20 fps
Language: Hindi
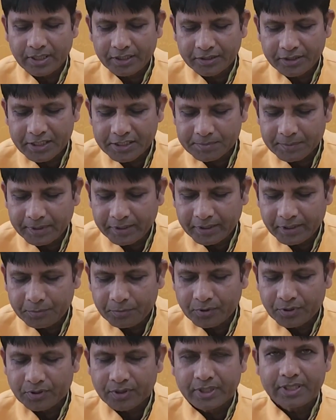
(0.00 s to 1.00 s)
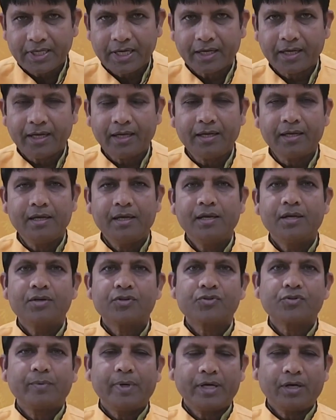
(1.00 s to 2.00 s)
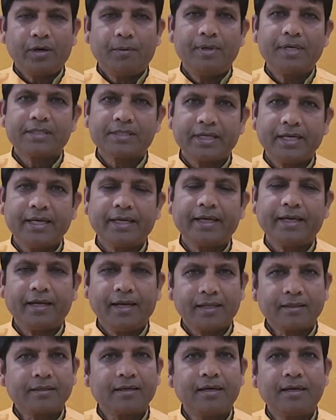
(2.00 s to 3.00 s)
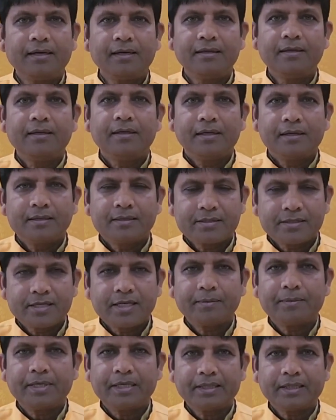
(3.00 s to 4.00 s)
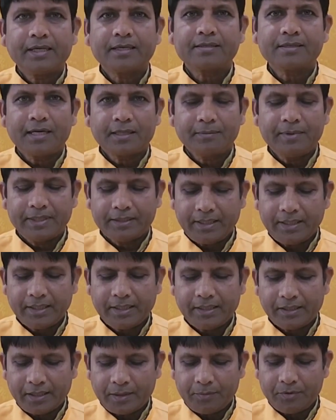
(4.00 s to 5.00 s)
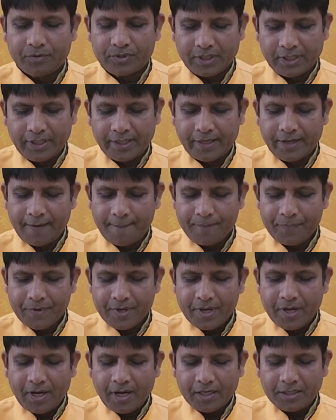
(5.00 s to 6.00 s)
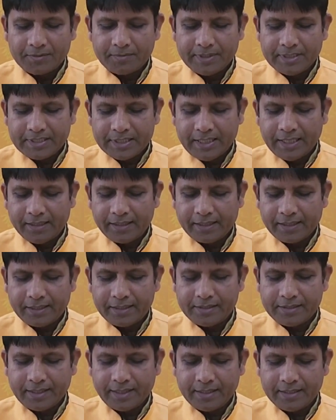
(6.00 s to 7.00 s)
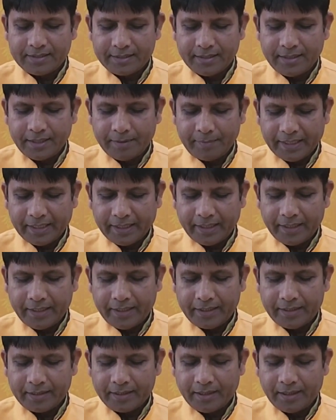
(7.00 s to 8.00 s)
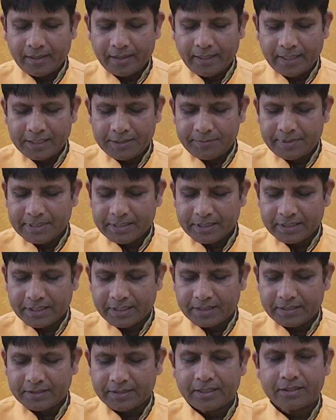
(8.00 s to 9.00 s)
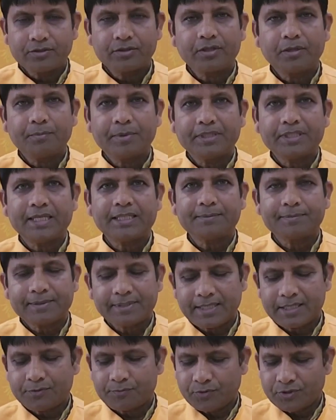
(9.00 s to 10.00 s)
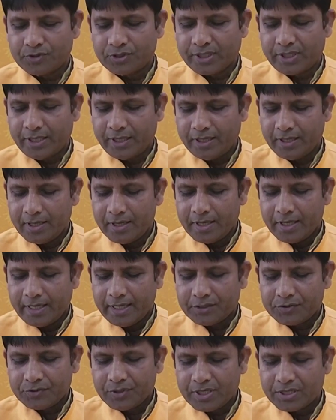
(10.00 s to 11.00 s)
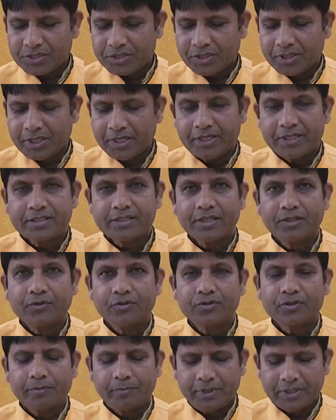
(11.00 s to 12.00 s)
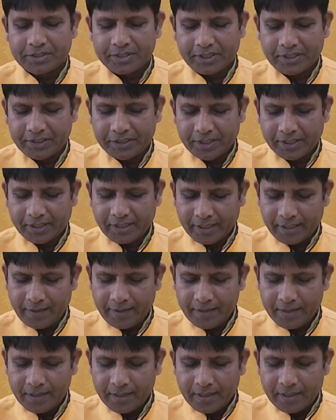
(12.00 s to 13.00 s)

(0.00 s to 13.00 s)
2023 में इंटरव्यू होने जा रहा है सुबह नौ बजे से लेकर रात का छः बजे तक सात बजे तक इंटरव्यू चलेगा और इसमें चिलर टेक्नीशियन चिलर मैकेनिक और एच टेक्नीशियन जो कि पचास पचास पोस्ट है एक के डी से दो के डी तक है